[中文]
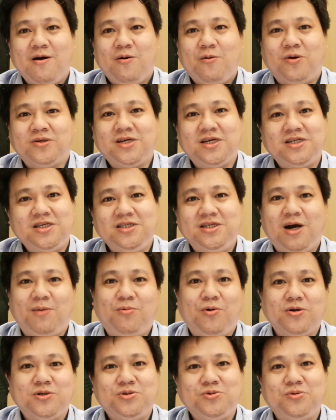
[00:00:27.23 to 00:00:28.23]
我在新加
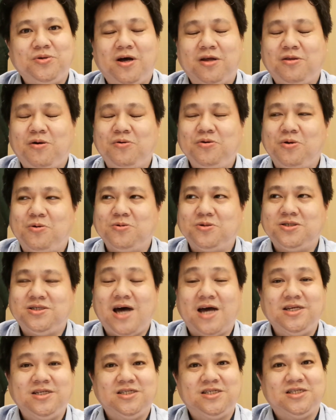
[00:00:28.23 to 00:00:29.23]
坡住呢都有
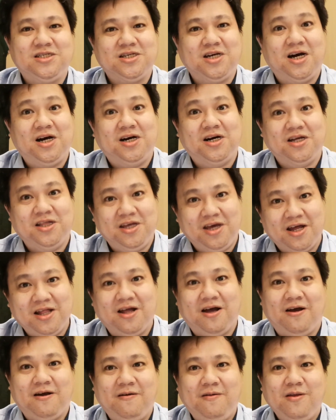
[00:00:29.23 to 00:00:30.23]
32年
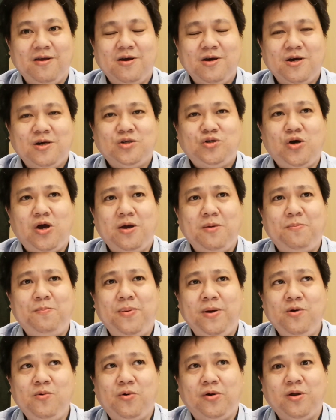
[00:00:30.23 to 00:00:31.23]
了，所以
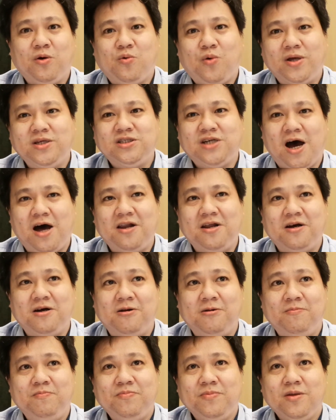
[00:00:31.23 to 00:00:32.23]
凭我的观察
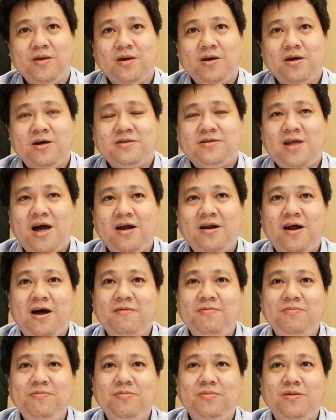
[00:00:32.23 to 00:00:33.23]
呢，当
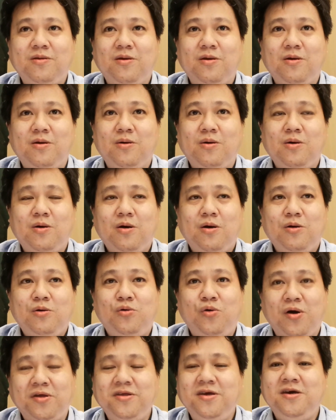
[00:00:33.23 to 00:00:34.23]
然
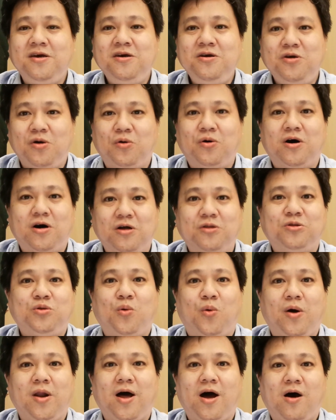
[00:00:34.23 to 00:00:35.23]
原因有很
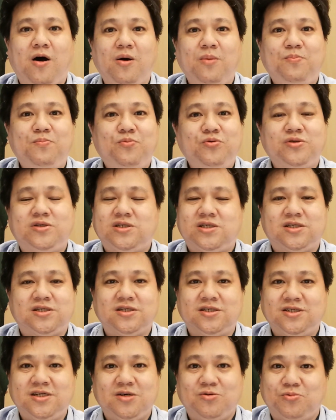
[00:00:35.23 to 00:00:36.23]
多了啊，不
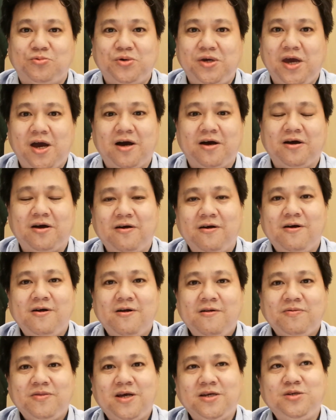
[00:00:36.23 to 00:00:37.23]
止这5样，
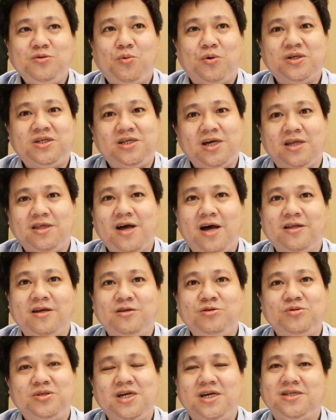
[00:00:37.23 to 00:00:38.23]
但是我简单的
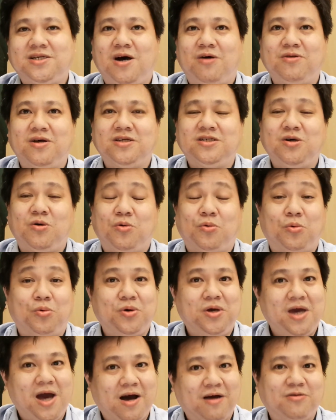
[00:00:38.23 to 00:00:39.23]
就介绍了这
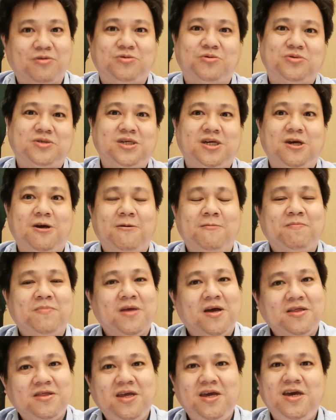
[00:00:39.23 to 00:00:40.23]
5样的东西。
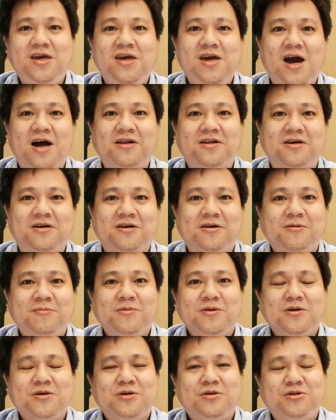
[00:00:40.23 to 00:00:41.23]
第一样呢，
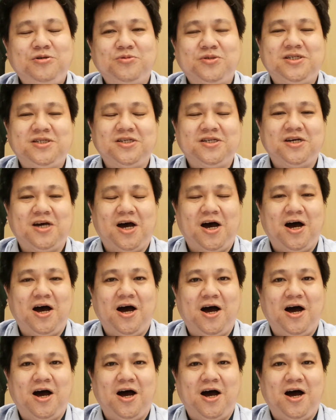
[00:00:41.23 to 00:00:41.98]
就是